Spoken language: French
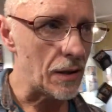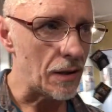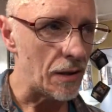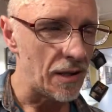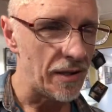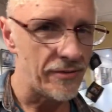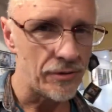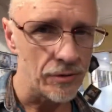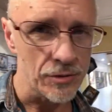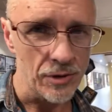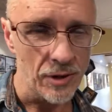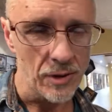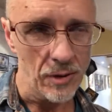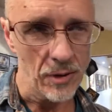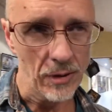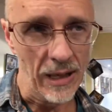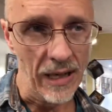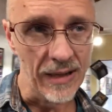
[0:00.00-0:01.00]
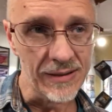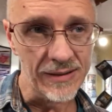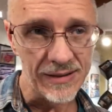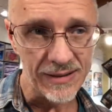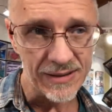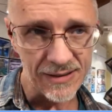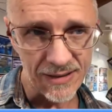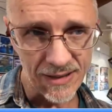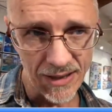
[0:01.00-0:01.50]
Les photos
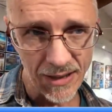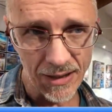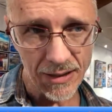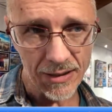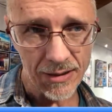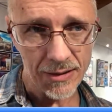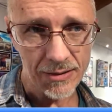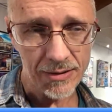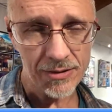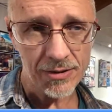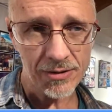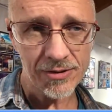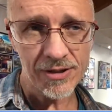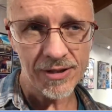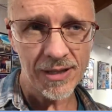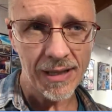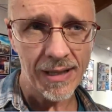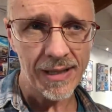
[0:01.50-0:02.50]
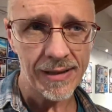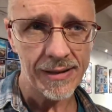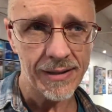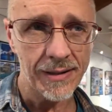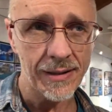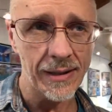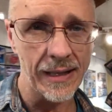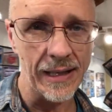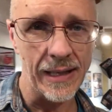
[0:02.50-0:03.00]
artistiques, censées de
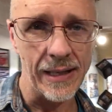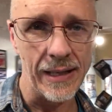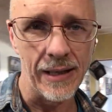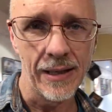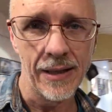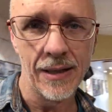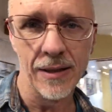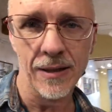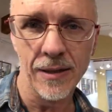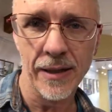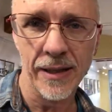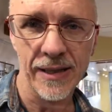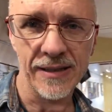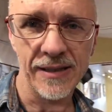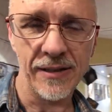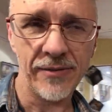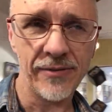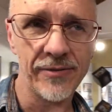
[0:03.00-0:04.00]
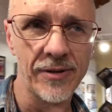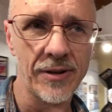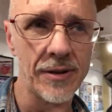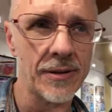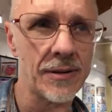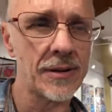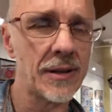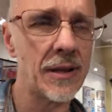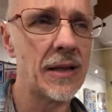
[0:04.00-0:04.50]
l'être et créatives.
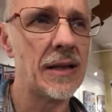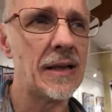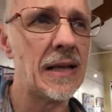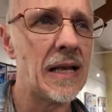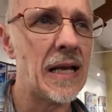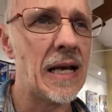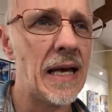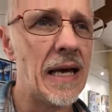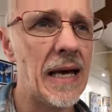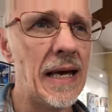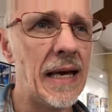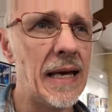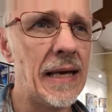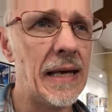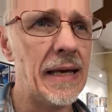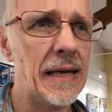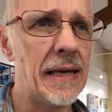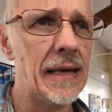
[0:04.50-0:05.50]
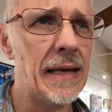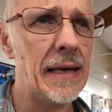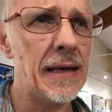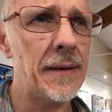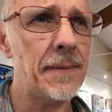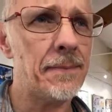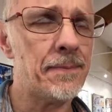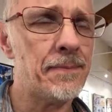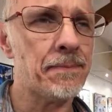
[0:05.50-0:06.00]

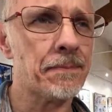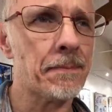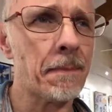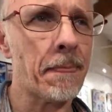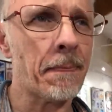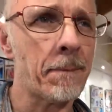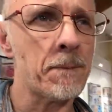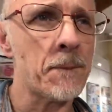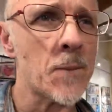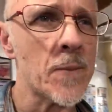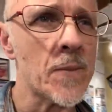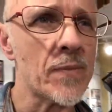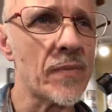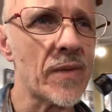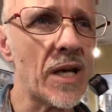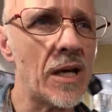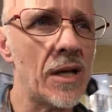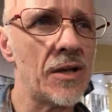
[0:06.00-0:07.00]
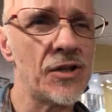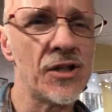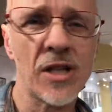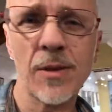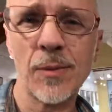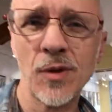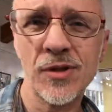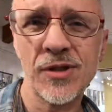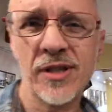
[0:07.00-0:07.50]
Et j'ai
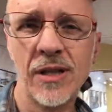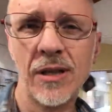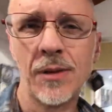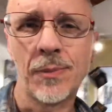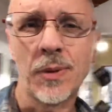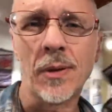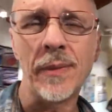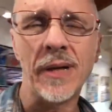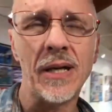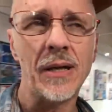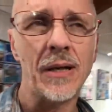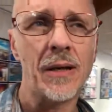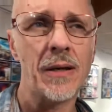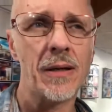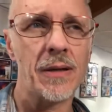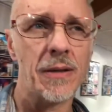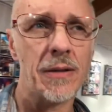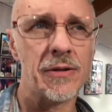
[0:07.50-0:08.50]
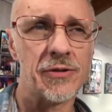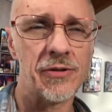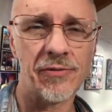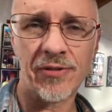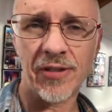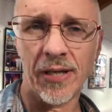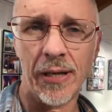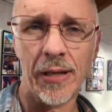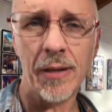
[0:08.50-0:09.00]
commencé le 1er euh,
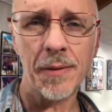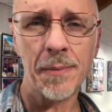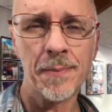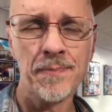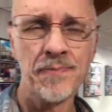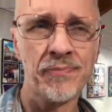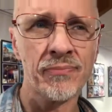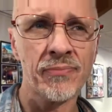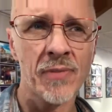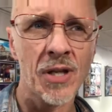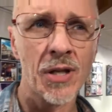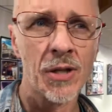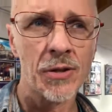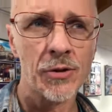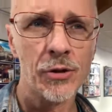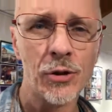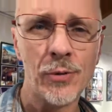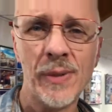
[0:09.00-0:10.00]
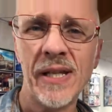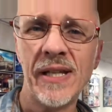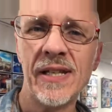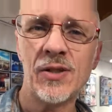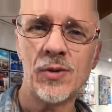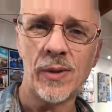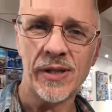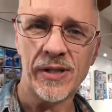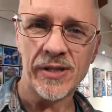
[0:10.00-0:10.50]
janvier
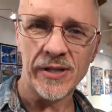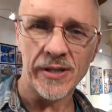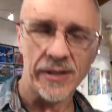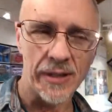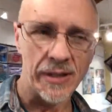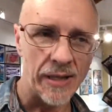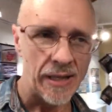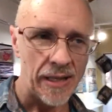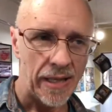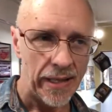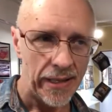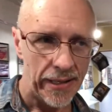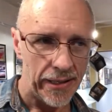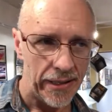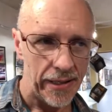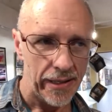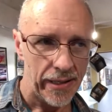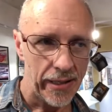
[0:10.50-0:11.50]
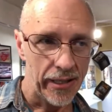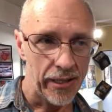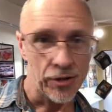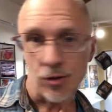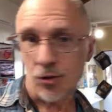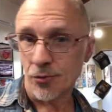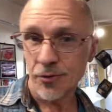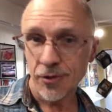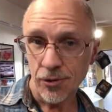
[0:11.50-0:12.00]
2018 et
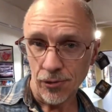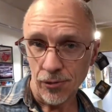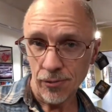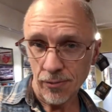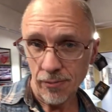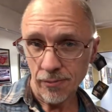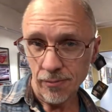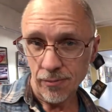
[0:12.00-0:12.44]
je continue.